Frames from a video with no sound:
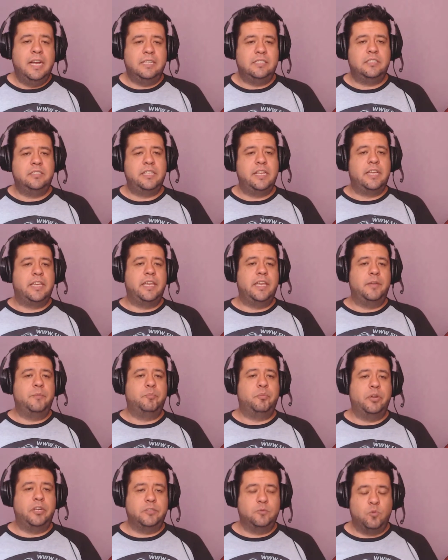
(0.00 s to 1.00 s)
así de que
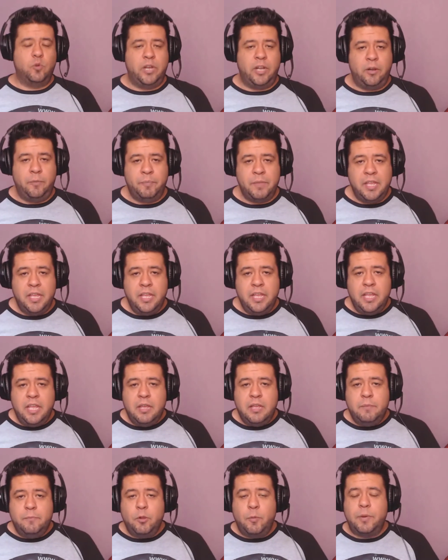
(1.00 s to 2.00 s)
pues bueno.
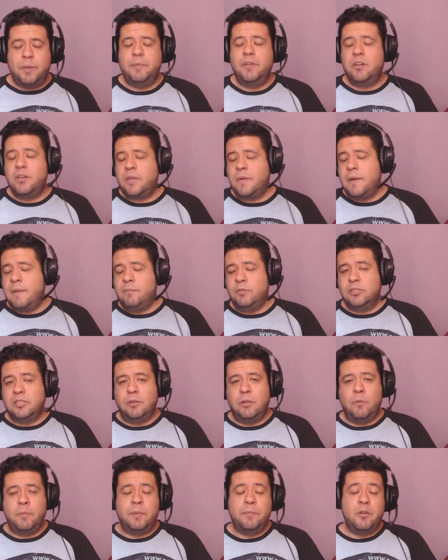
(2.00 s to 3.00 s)
Lo primero que vamos,
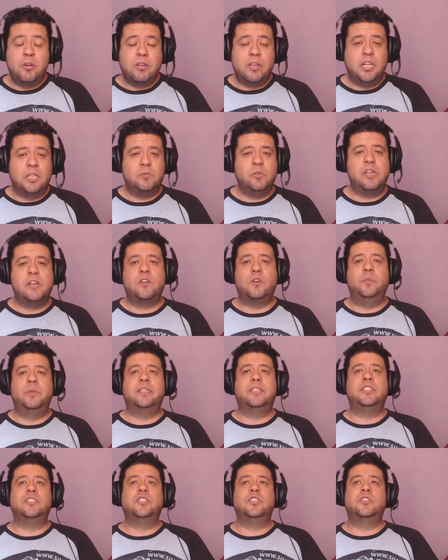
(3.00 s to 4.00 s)
lo primero que les voy a
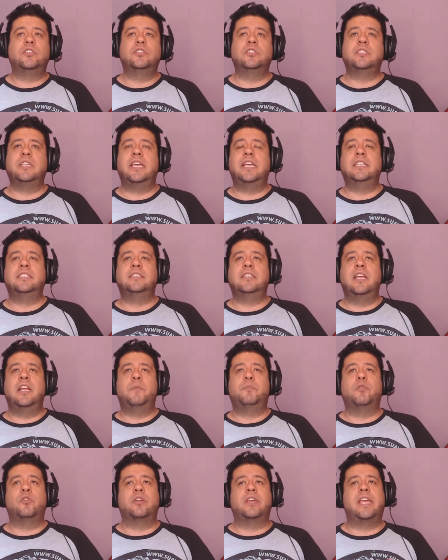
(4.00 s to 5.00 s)
comentar, chicos, es
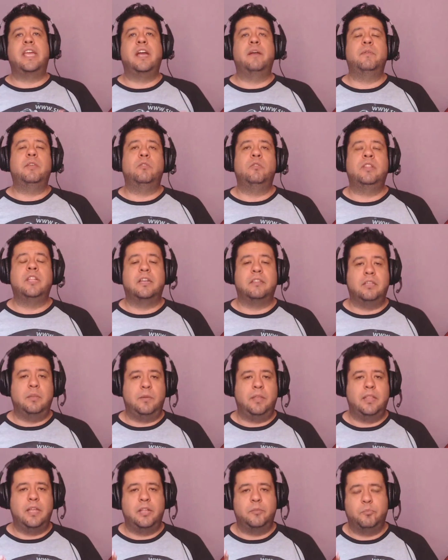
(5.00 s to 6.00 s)
el por qué ha habido
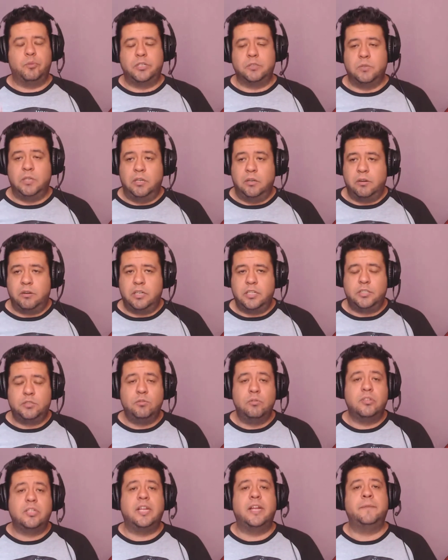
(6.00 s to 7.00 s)
inactividad. Pues bueno,
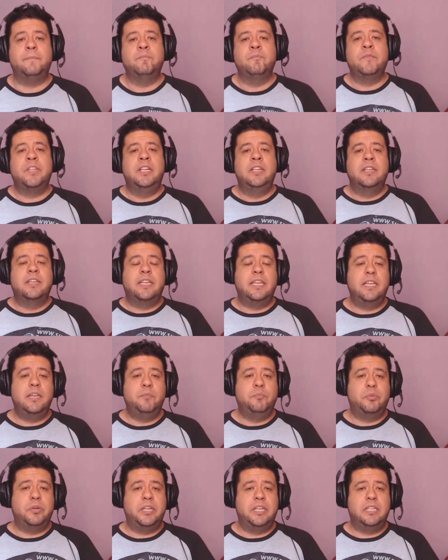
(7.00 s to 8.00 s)
resulta que,
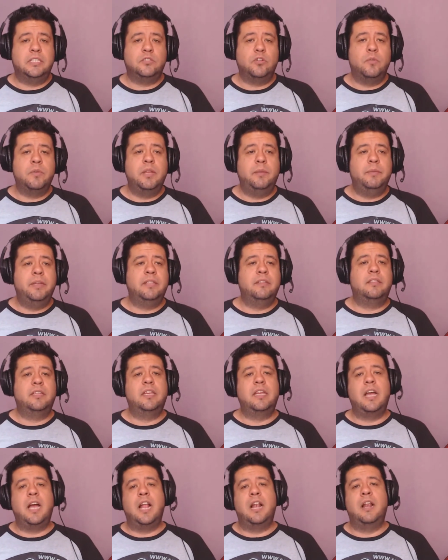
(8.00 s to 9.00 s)
pues,
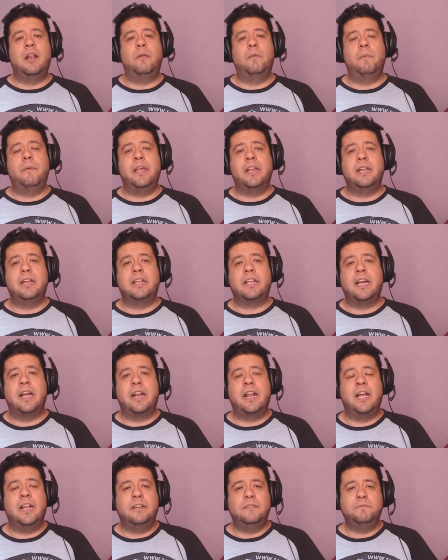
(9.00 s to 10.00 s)
obviamente, al ver el
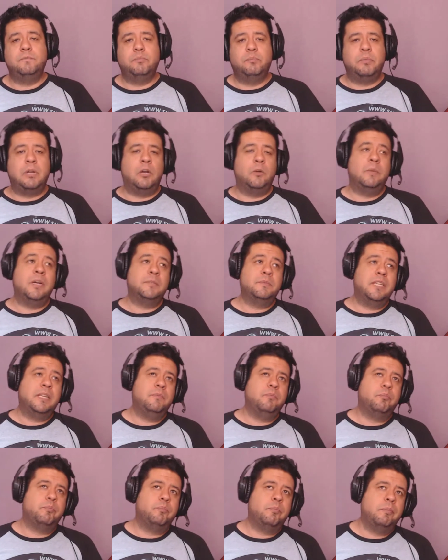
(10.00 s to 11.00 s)
canal, o más
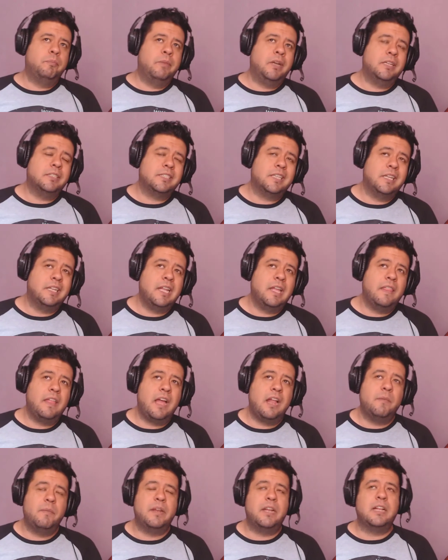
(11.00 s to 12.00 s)
bien, más que
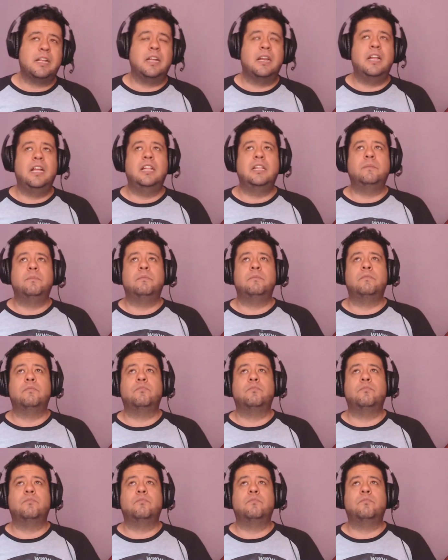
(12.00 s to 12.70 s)
nada, al ver el canal,